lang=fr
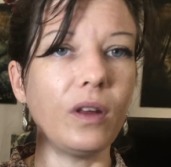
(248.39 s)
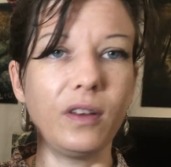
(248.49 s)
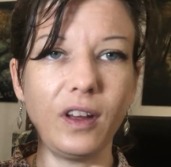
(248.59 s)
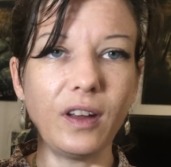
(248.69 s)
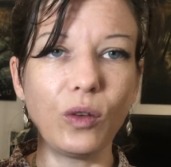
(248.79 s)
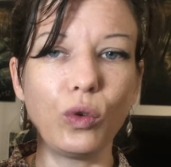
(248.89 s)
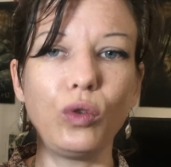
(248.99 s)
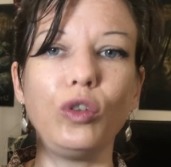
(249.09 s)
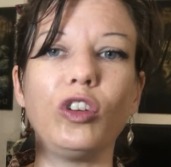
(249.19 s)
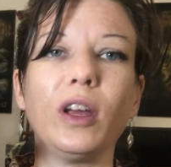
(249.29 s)
C'est un autre
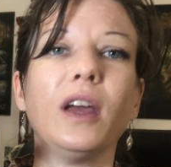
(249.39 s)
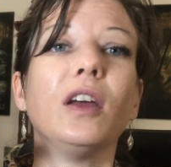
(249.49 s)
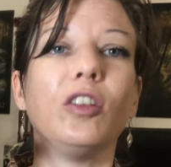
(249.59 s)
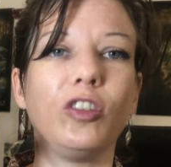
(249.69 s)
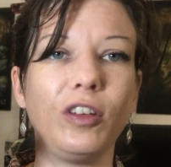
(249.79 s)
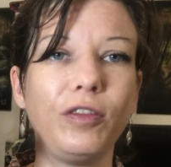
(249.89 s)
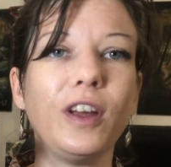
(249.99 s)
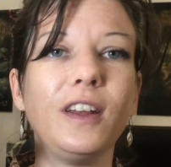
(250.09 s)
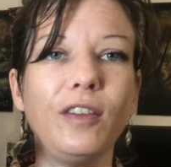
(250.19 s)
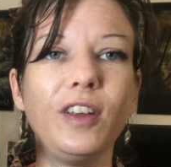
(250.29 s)
sujet. J'ai
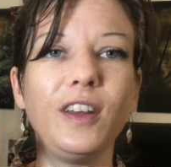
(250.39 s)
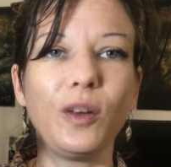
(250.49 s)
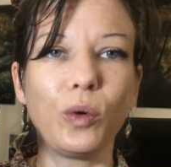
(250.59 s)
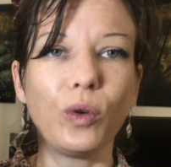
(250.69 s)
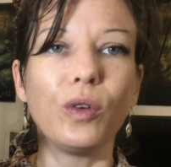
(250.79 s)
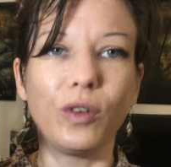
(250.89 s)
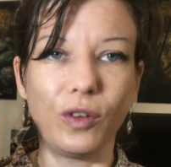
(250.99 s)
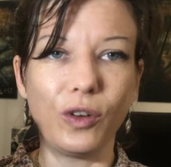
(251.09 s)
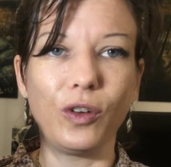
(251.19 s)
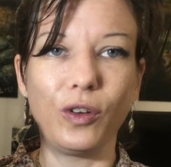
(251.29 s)
fait des vidéos
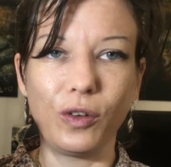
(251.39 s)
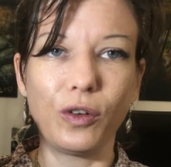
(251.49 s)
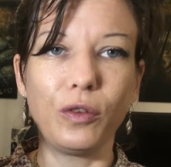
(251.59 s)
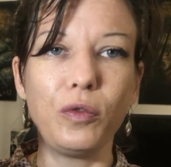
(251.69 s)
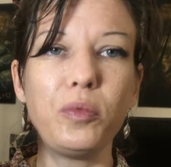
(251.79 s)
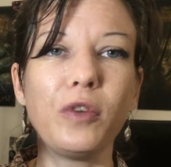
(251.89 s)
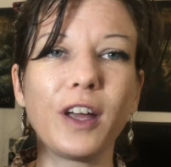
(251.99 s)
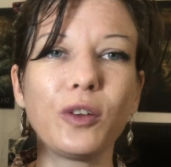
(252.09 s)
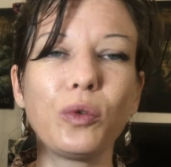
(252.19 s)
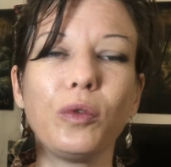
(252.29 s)
euh, que vous
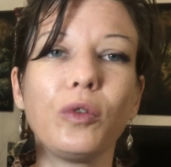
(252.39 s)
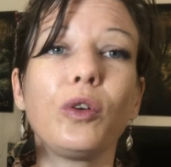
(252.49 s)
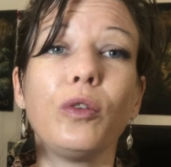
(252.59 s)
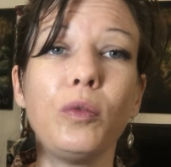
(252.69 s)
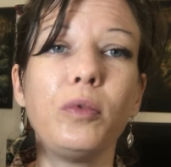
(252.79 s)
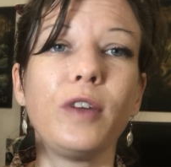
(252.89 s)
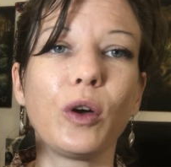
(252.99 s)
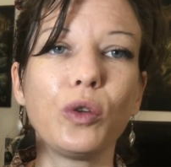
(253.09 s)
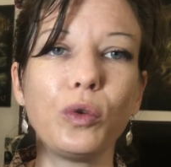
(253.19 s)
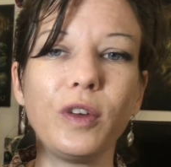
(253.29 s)
pouvez
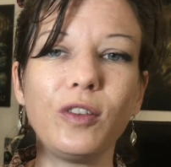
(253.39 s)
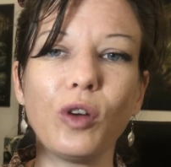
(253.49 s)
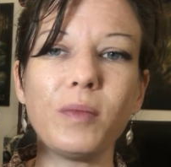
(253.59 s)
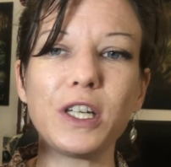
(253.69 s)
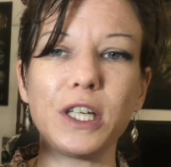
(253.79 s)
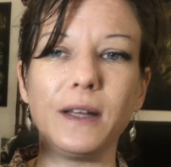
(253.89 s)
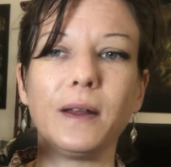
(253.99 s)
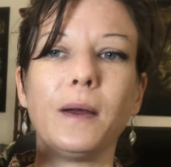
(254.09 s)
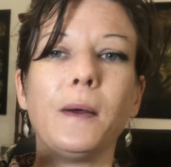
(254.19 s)
retrouver sur ma chaîne.